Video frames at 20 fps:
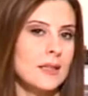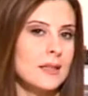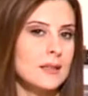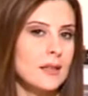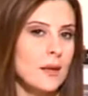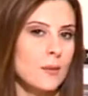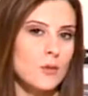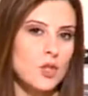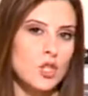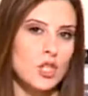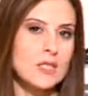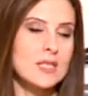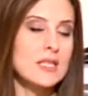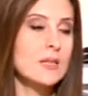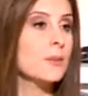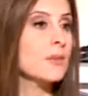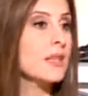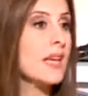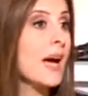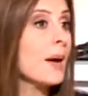نحن مش
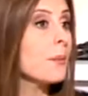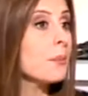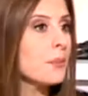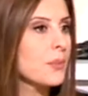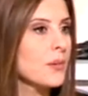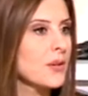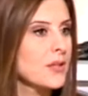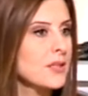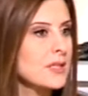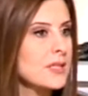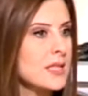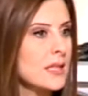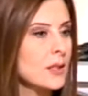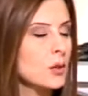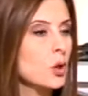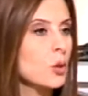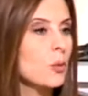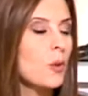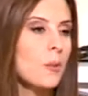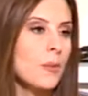كثير بنحبذ
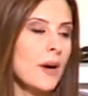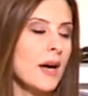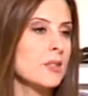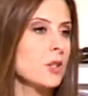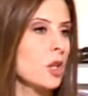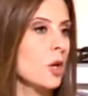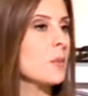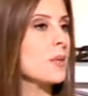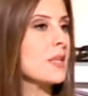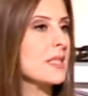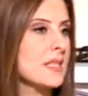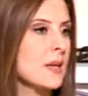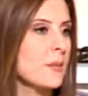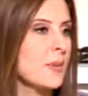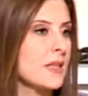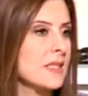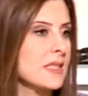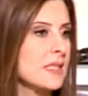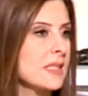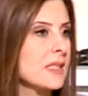انه من بعد عمر
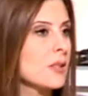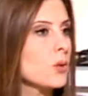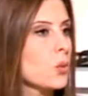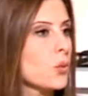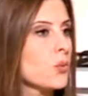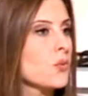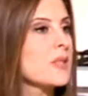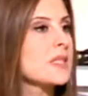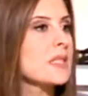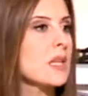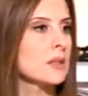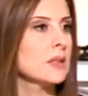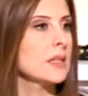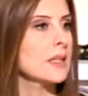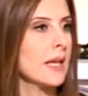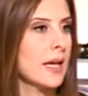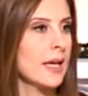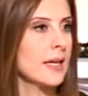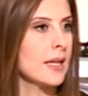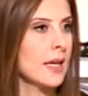السبع سنين يكون في
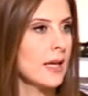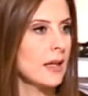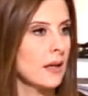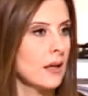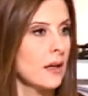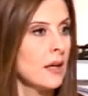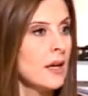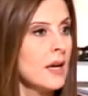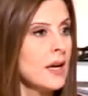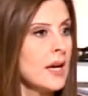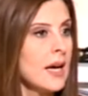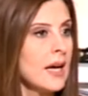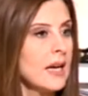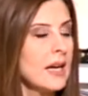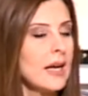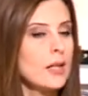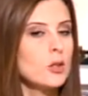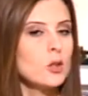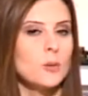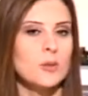صديق خيالي
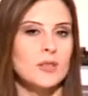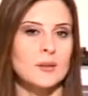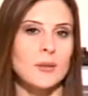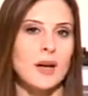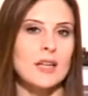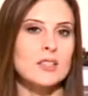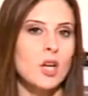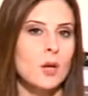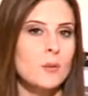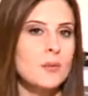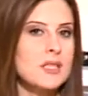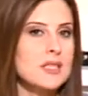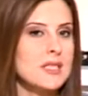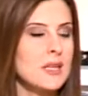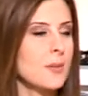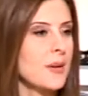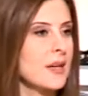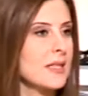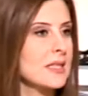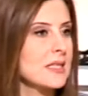لانه من بعد عمر
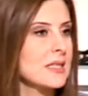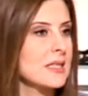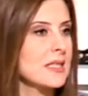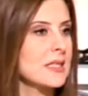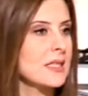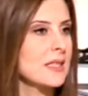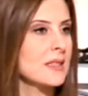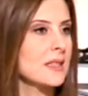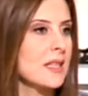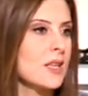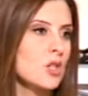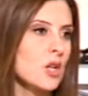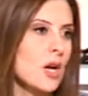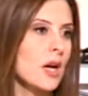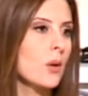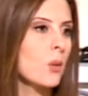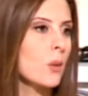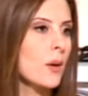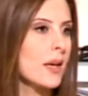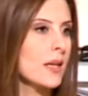السبع سنين دجال
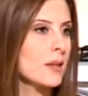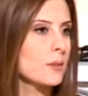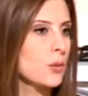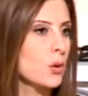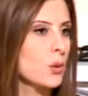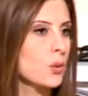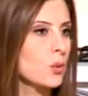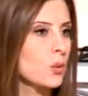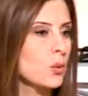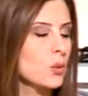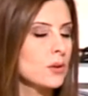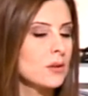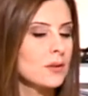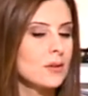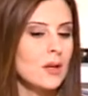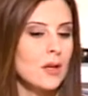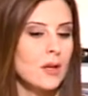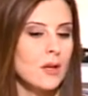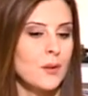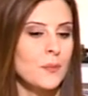الولد بيكون
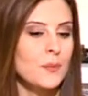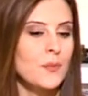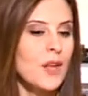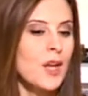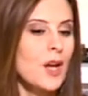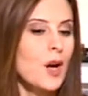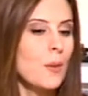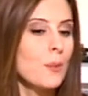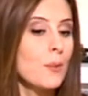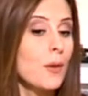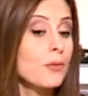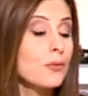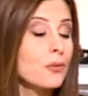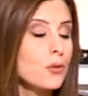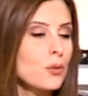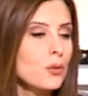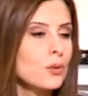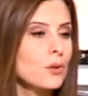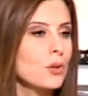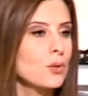يكون
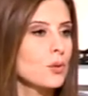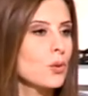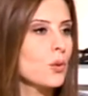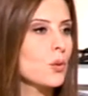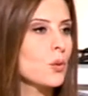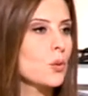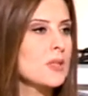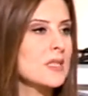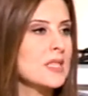مفروض انه يكون